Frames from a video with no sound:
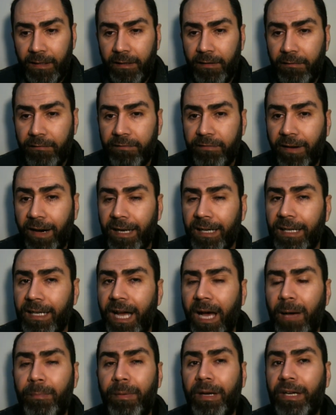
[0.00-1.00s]
e,
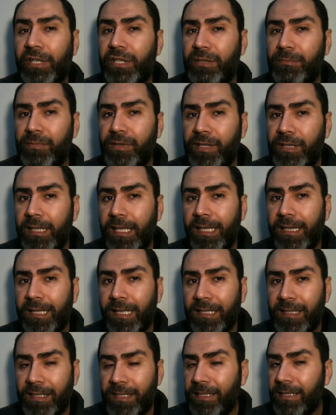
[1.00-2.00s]
varlığa bakışımızda
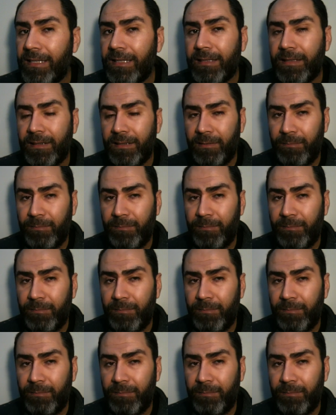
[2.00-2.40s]
nasıl